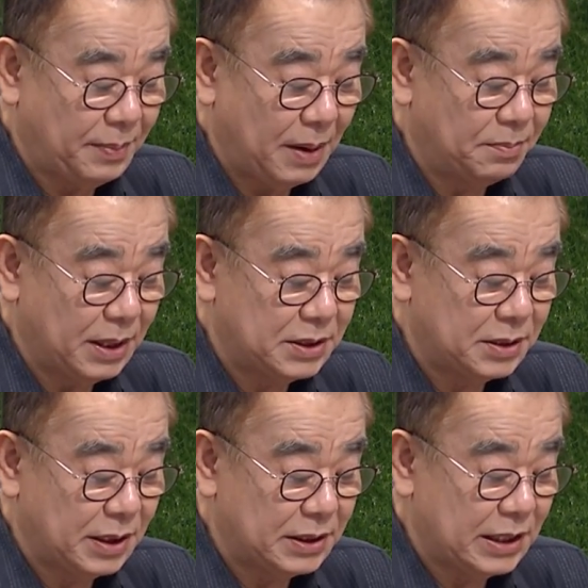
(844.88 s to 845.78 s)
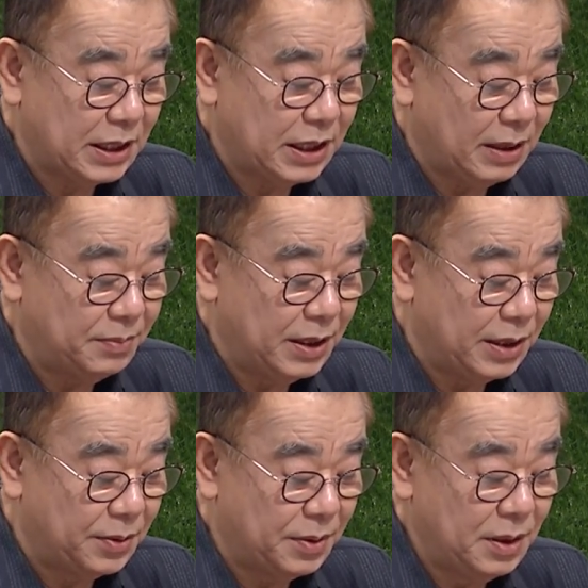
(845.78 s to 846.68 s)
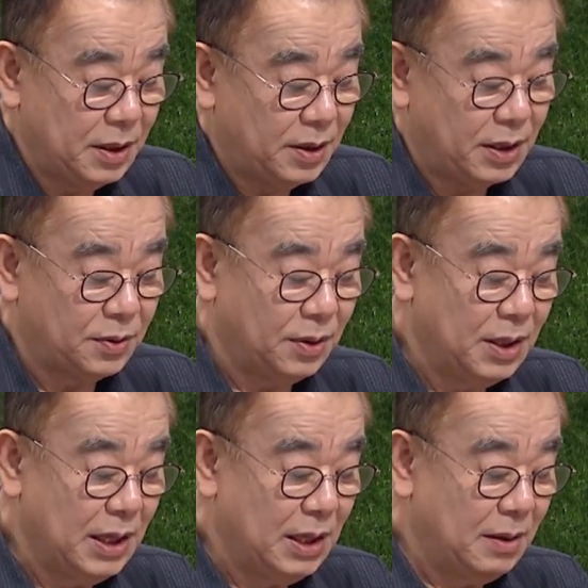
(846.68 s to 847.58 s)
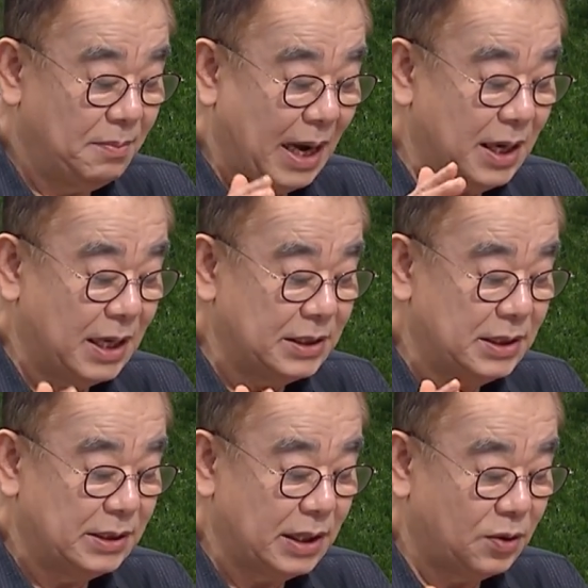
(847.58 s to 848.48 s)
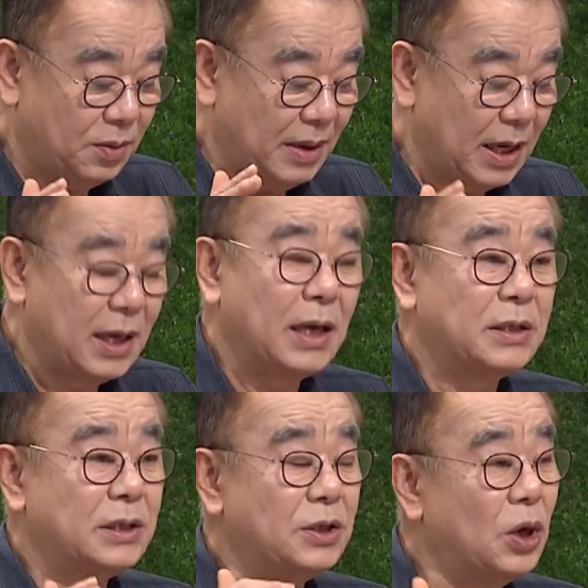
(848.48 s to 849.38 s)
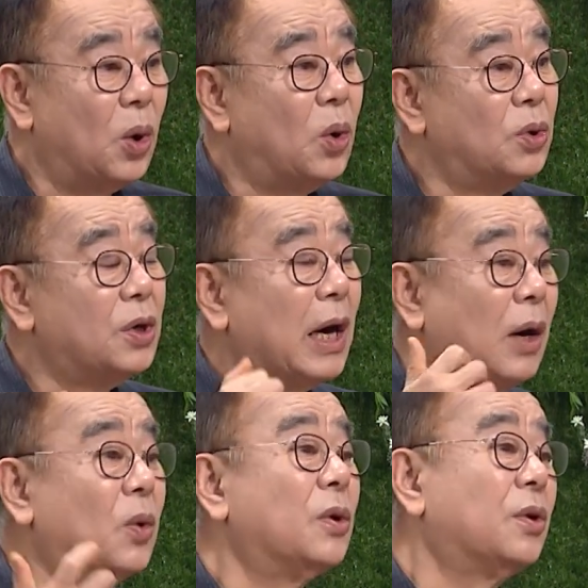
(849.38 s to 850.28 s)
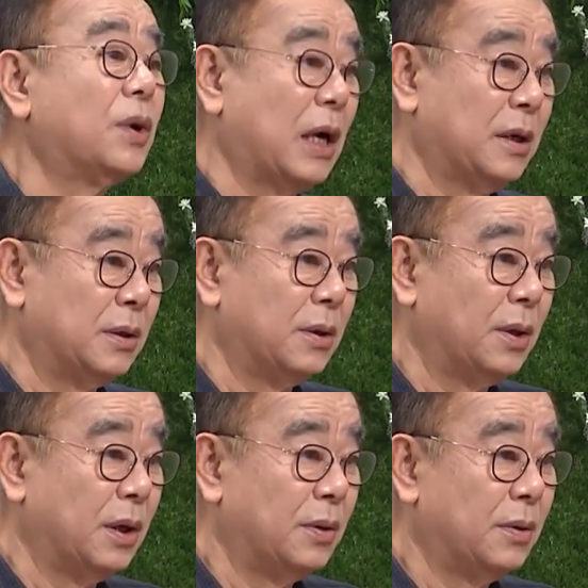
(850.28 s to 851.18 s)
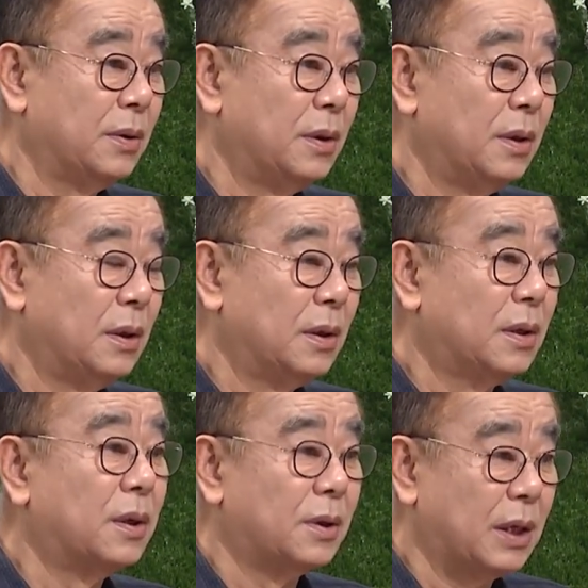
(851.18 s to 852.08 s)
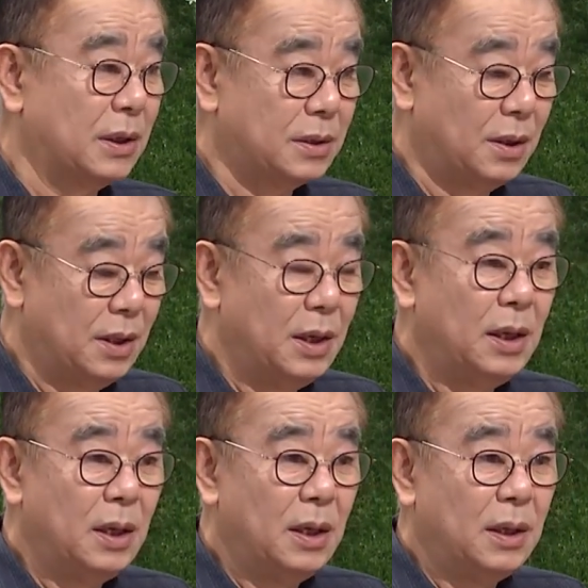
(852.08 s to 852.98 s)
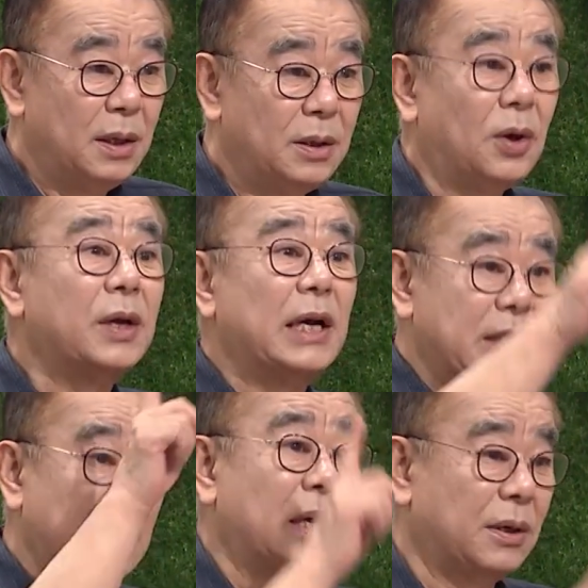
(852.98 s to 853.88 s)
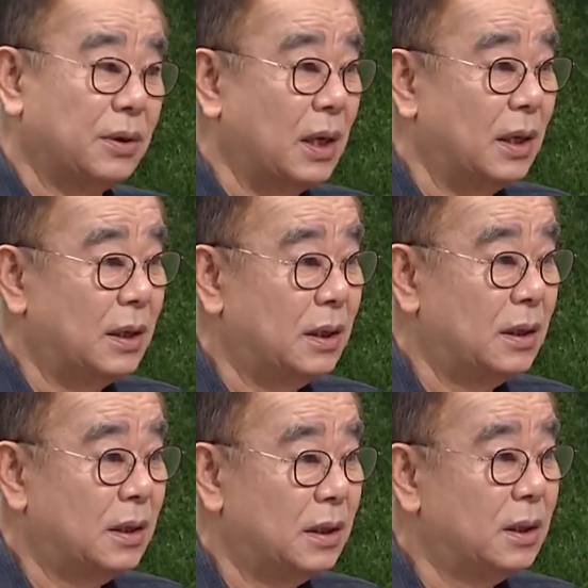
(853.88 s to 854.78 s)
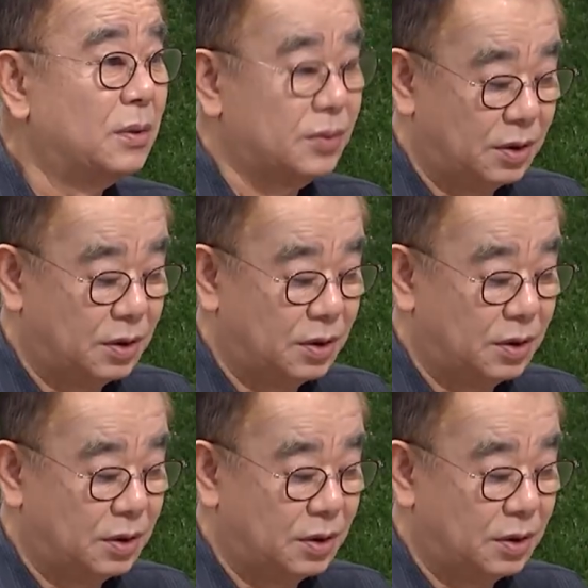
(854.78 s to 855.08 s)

반발심과 자기 합리화로 망가질 대로 망가진 영혼을 안고 떠나는 거예요. 예. 그렇게 해서 너나 잘하거라 이러고